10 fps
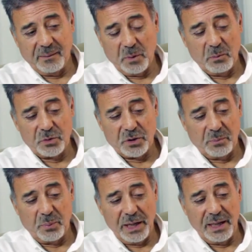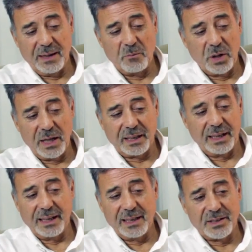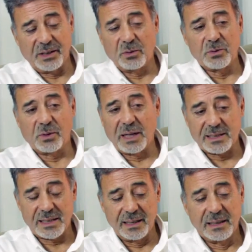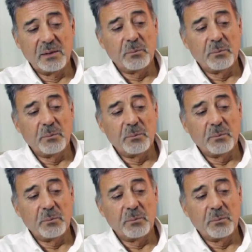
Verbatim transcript: mucho después la mujer tenía chico en su casa,